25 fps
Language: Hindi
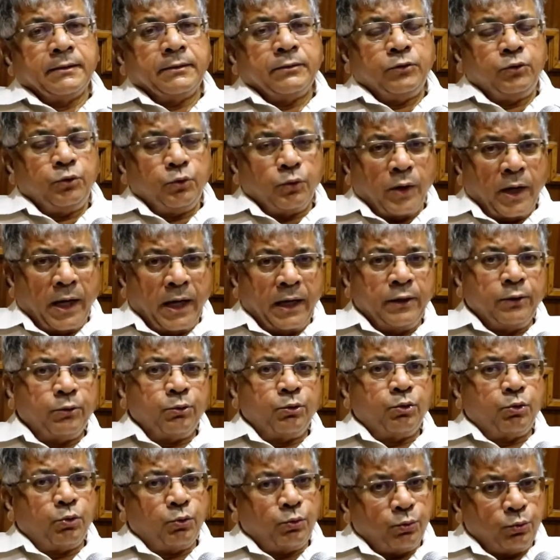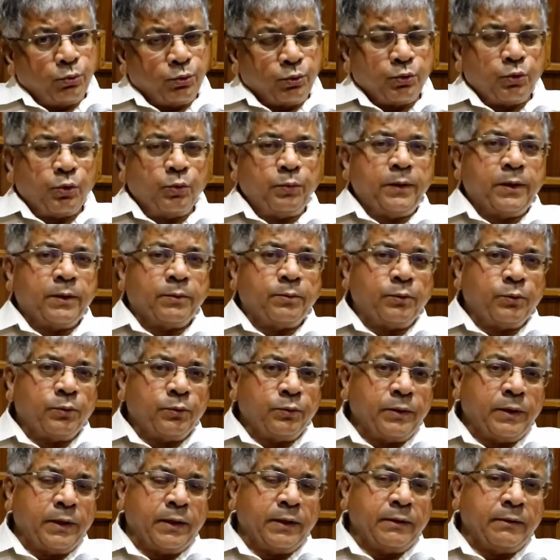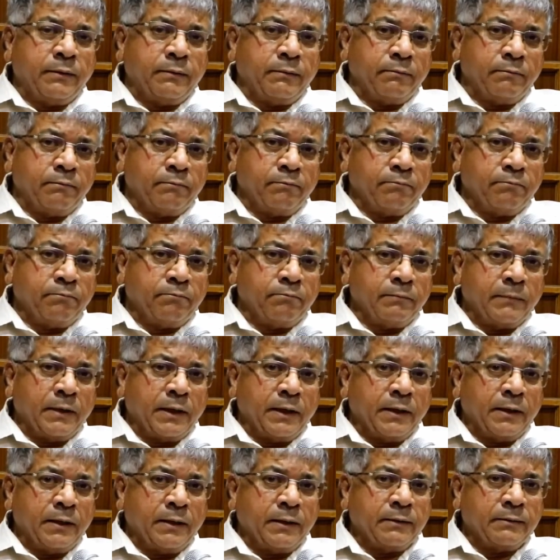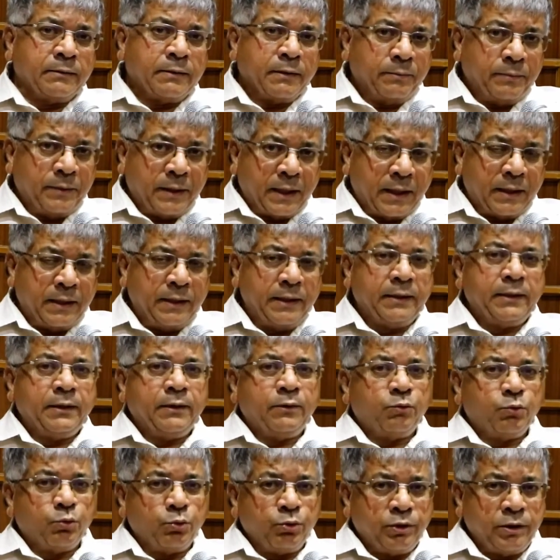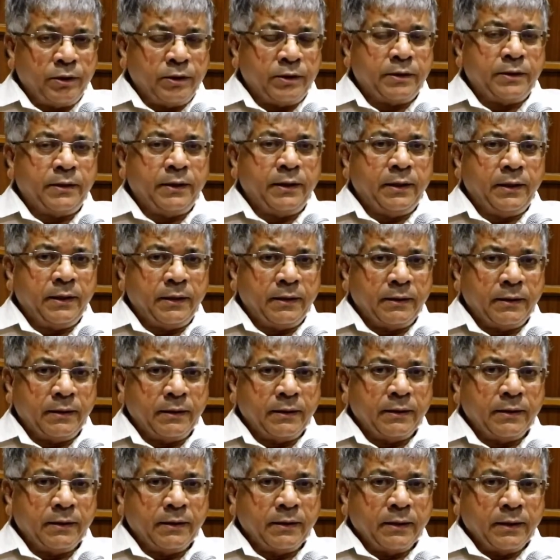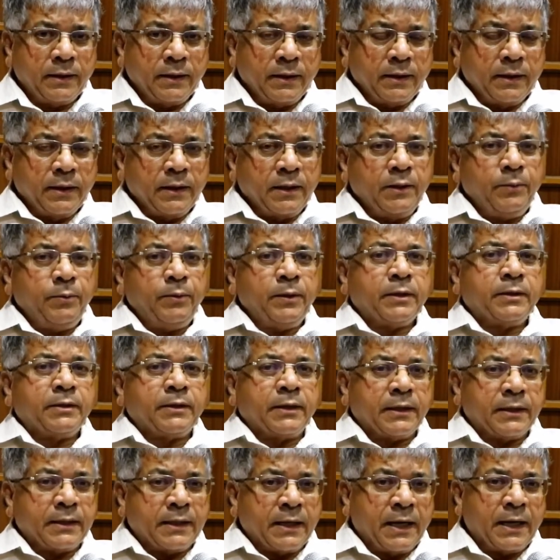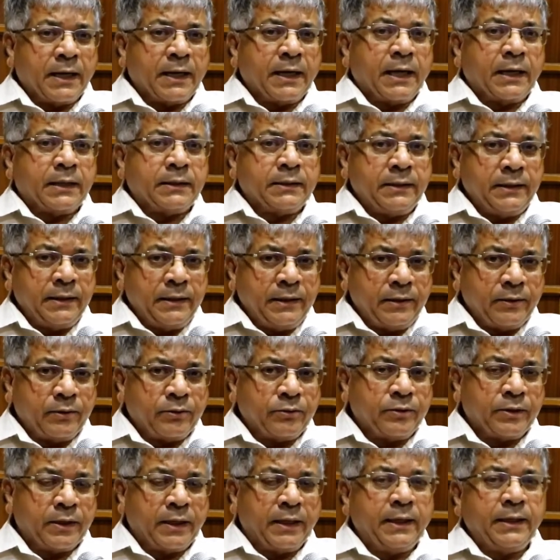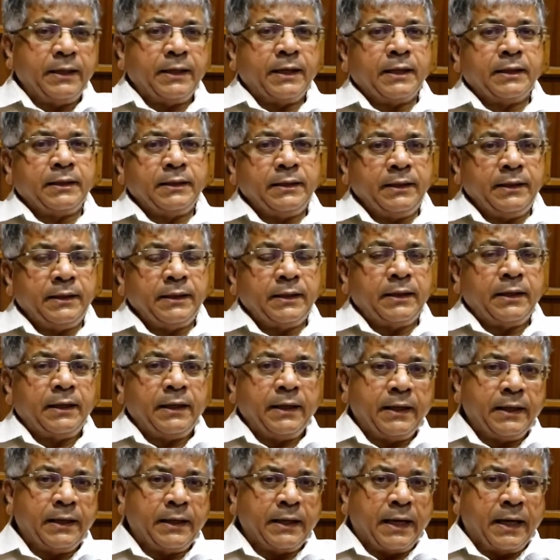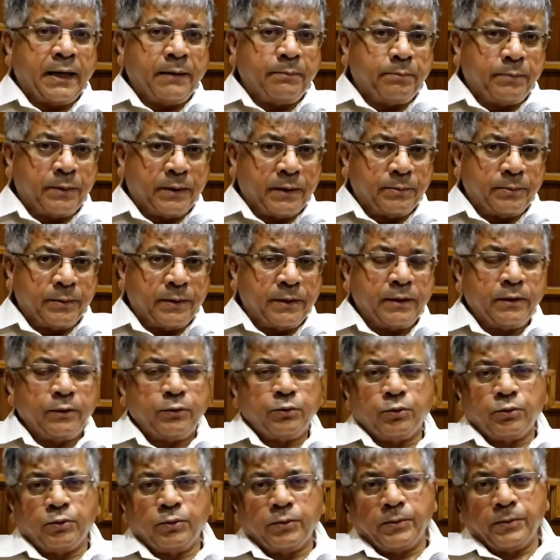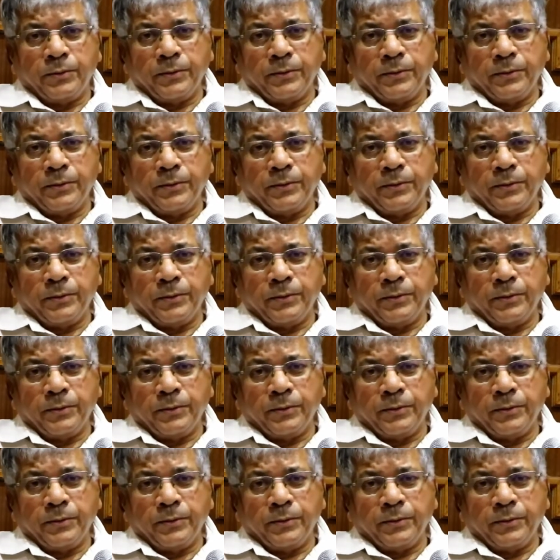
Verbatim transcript: जो आयो हो उसको भी हम लोग ने समझाने की कोशिश की कि भैया सरकार आती है और चली जाती है लेकिन आप परमानेंट हो